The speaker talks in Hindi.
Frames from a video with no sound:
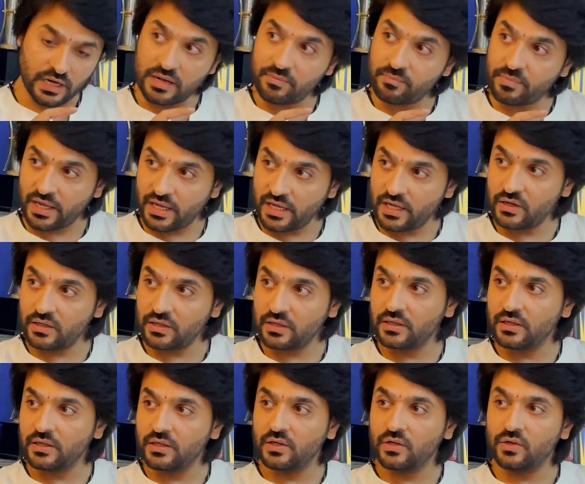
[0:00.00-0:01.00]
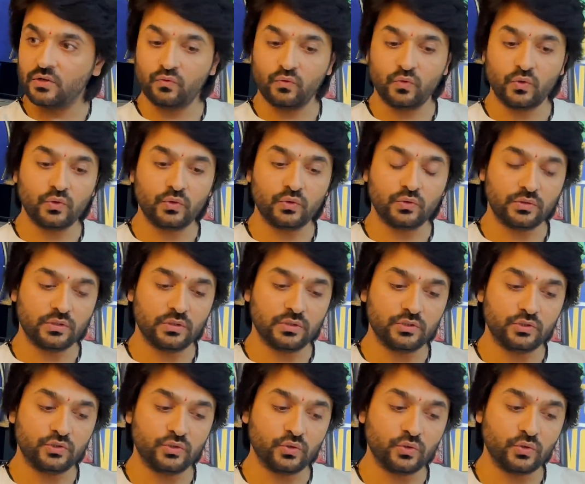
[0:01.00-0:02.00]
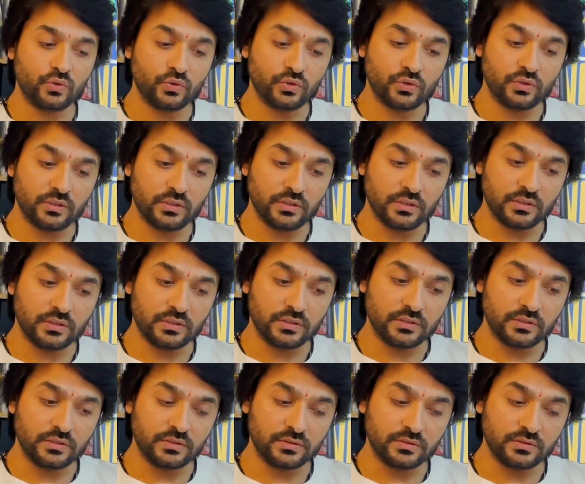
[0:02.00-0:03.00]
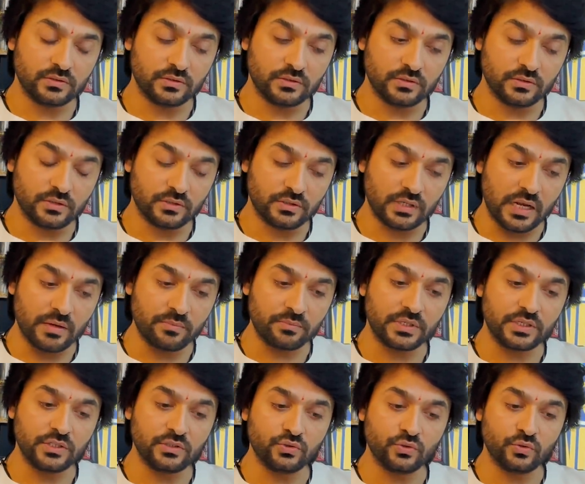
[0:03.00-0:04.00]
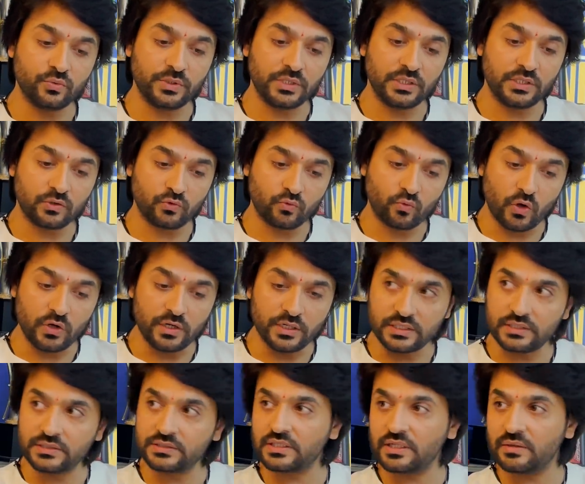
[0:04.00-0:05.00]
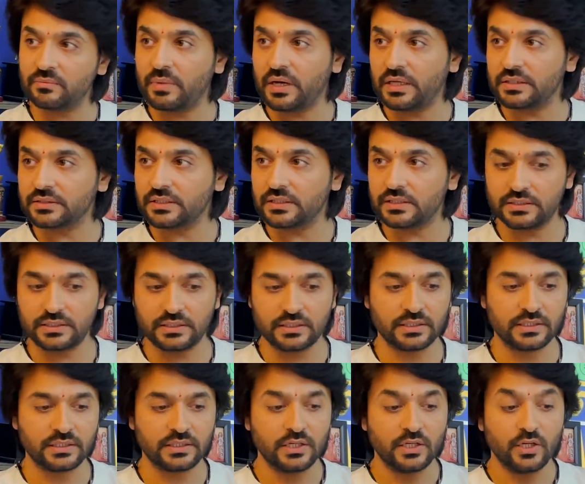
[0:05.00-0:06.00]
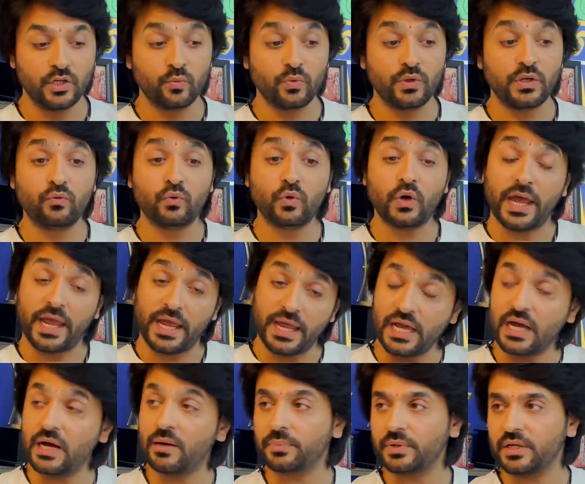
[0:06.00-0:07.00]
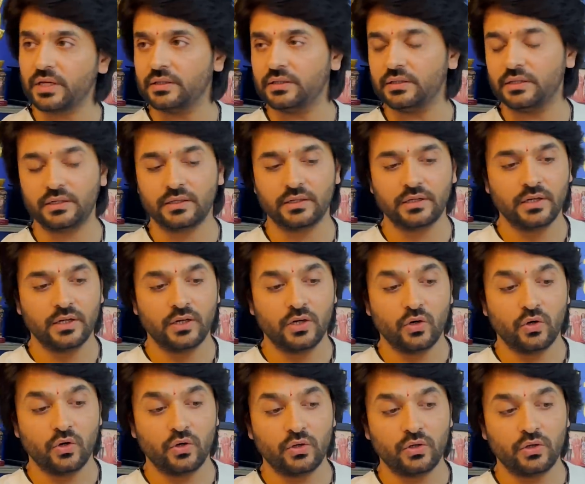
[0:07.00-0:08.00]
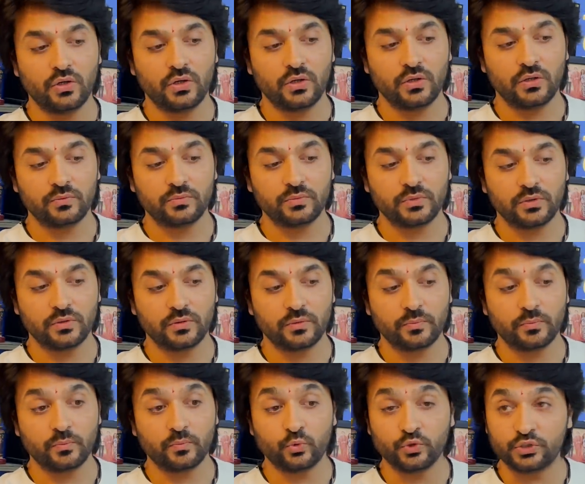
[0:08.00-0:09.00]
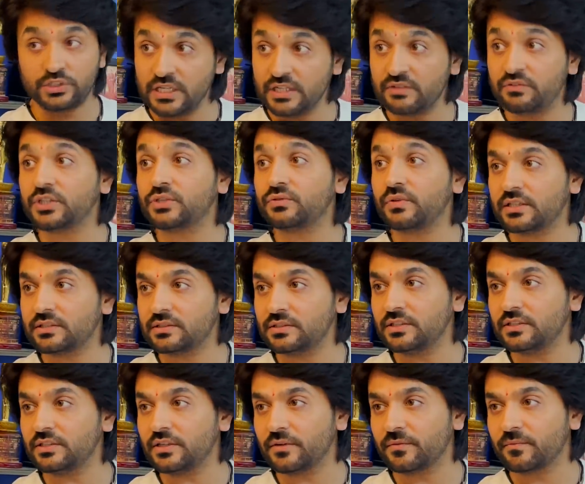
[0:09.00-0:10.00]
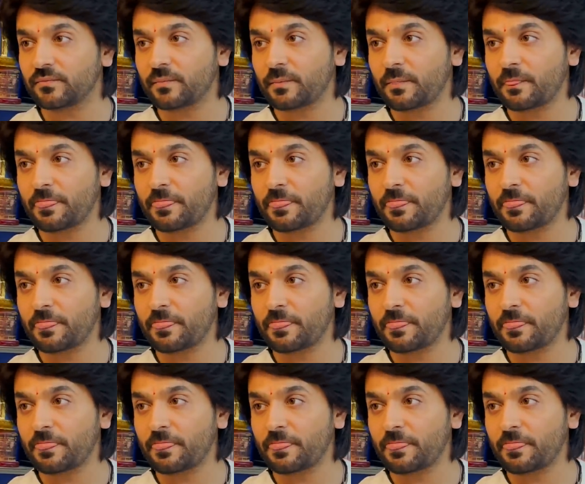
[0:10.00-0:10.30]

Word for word: राम है वो जो राम की जो भी क्वालिटीज़ की हम बात करते हैं बोले मतलब वो हैं आपके अंदर और मुझे ही विश्वास नहीं था